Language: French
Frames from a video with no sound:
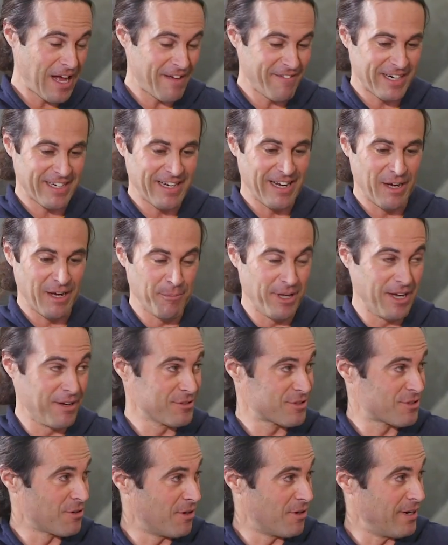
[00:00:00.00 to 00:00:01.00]
avec
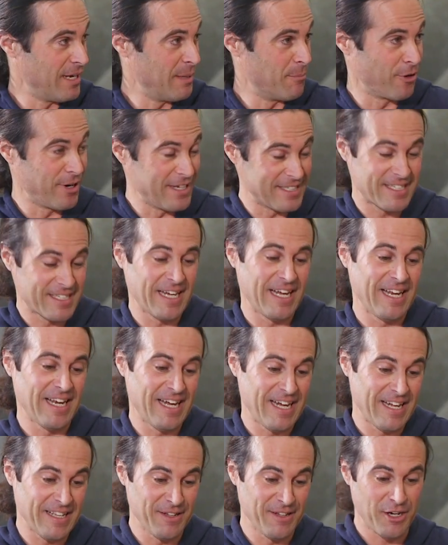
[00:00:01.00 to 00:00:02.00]
l'ambiance, les murs
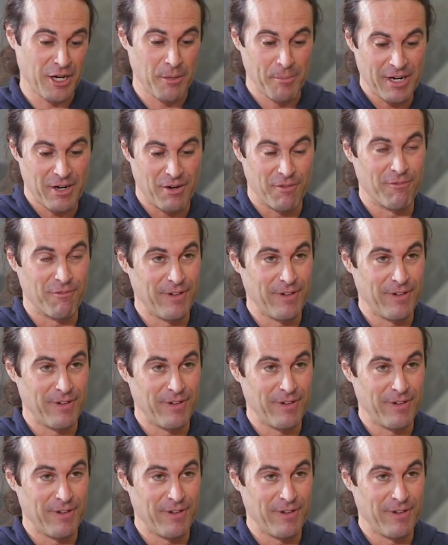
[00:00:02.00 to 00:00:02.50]
d'escalade, comment qu'on